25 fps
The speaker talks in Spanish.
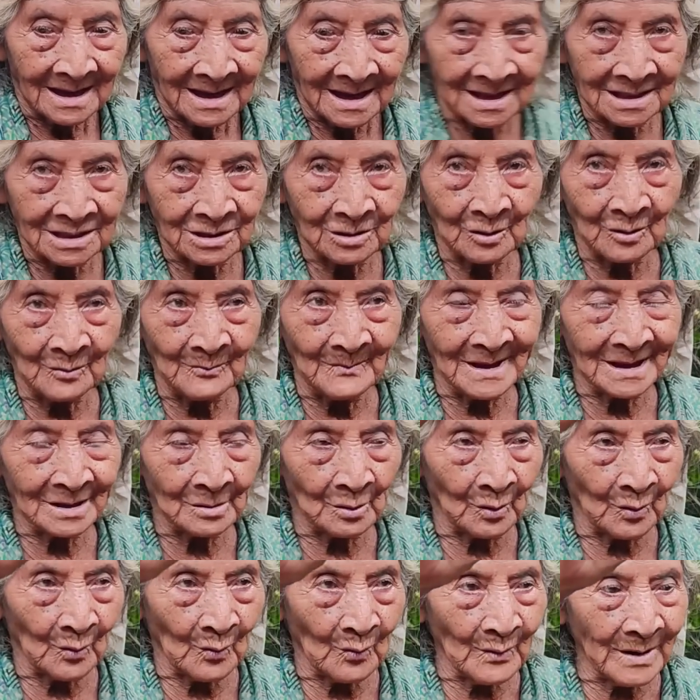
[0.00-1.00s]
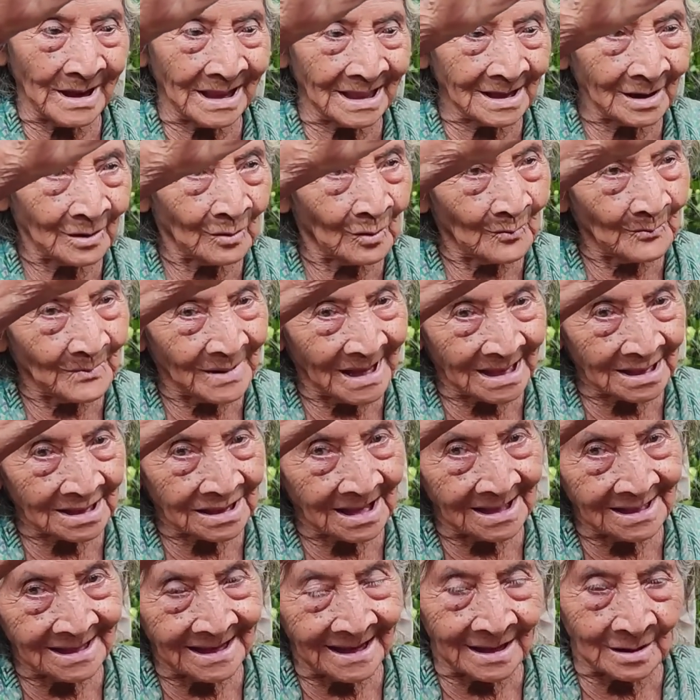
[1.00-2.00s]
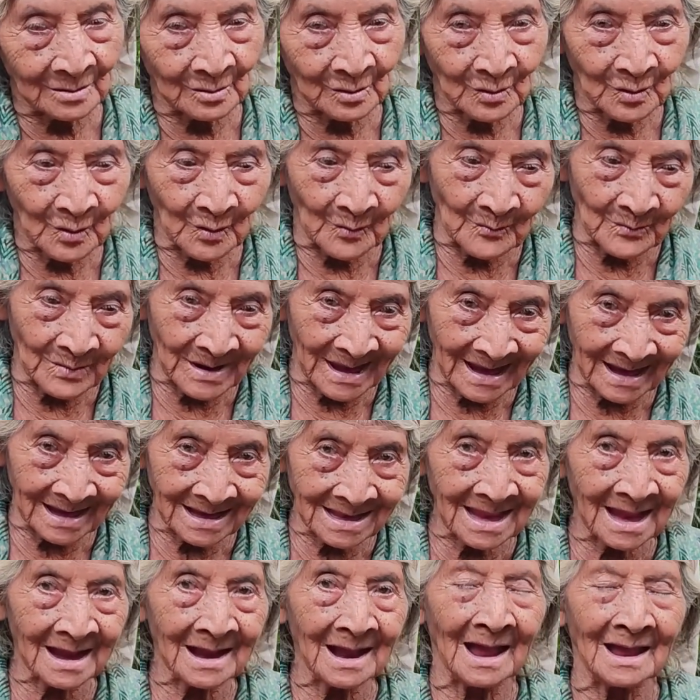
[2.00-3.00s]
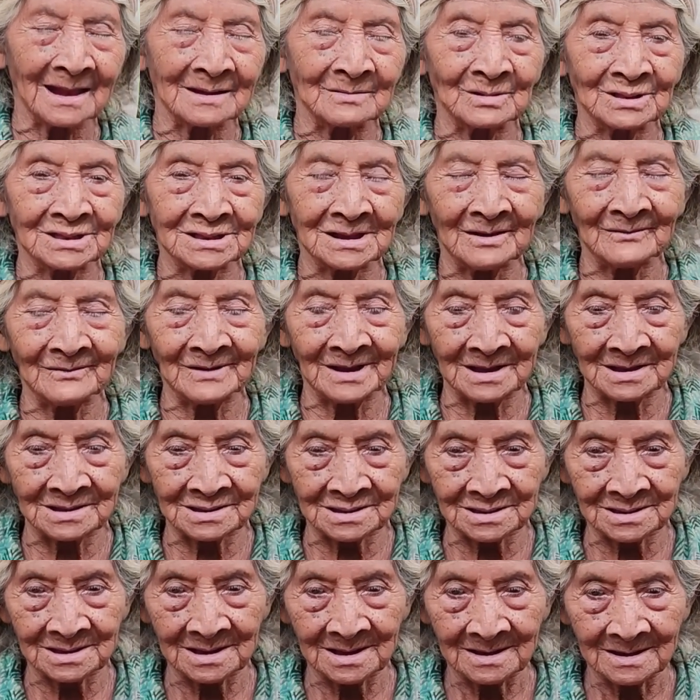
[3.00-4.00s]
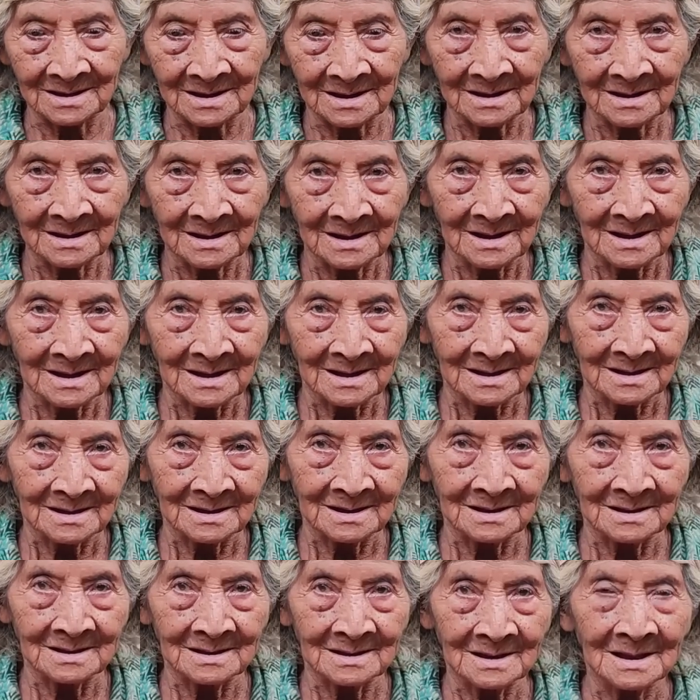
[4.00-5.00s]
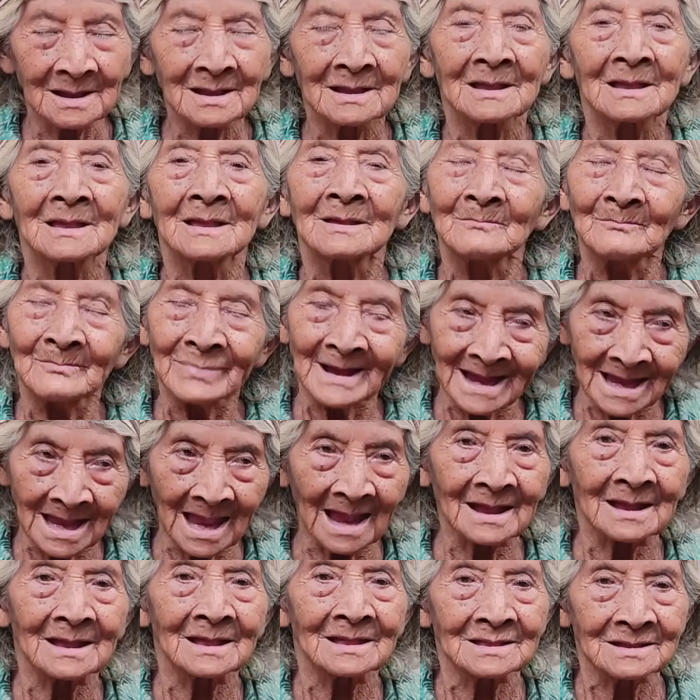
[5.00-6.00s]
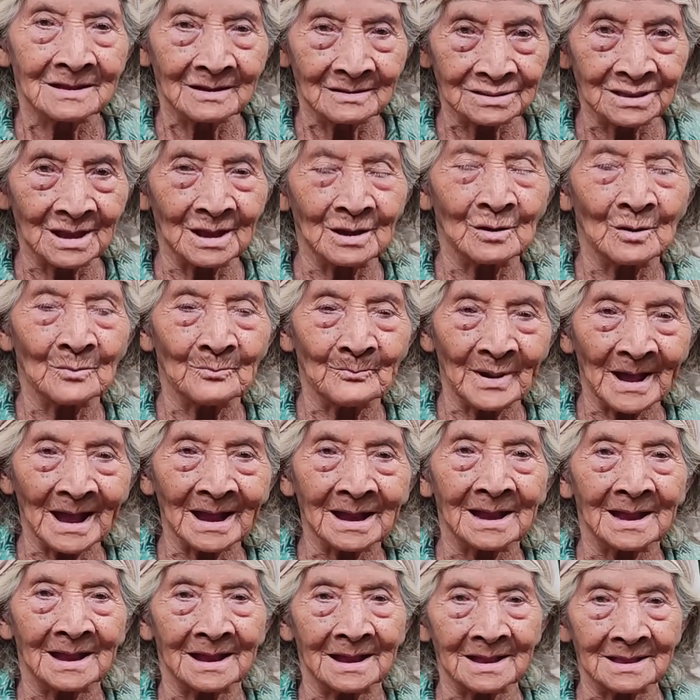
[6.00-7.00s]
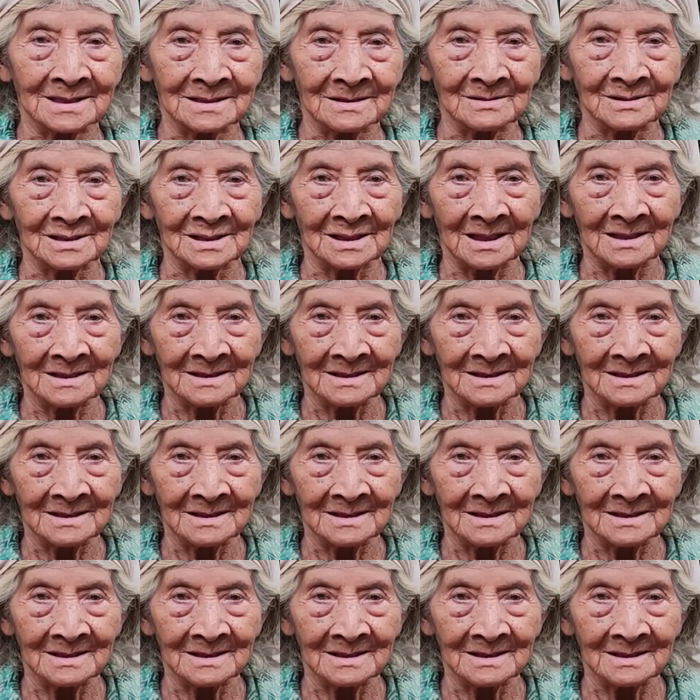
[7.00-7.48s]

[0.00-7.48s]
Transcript: Que Dios me los cuide, con bien salieron, con bien llegar otra vez. Ahí me saluda el abuelito. Vaya, Dios se lo pague, que